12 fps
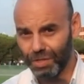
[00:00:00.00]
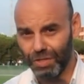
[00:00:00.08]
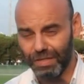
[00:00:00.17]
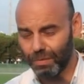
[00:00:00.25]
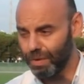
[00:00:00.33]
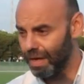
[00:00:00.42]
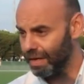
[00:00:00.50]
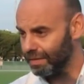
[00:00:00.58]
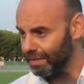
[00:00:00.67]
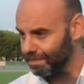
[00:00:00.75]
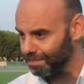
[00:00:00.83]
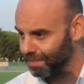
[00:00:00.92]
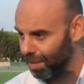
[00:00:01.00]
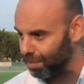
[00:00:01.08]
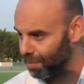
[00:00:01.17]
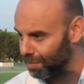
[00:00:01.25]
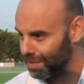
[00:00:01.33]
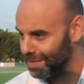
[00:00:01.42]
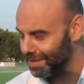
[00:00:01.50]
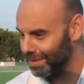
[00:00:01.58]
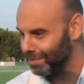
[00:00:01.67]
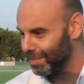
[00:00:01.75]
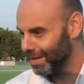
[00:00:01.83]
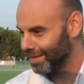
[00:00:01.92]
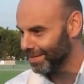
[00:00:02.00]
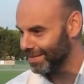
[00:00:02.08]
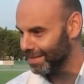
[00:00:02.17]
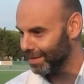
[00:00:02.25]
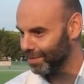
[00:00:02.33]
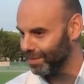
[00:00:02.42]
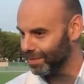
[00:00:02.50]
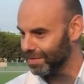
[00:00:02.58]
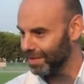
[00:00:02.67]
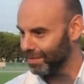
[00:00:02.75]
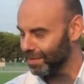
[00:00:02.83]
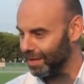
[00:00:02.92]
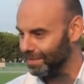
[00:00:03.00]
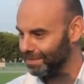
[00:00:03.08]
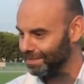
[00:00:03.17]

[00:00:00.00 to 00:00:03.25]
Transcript: ci seguiate il più possibile, siamo, siamo qua.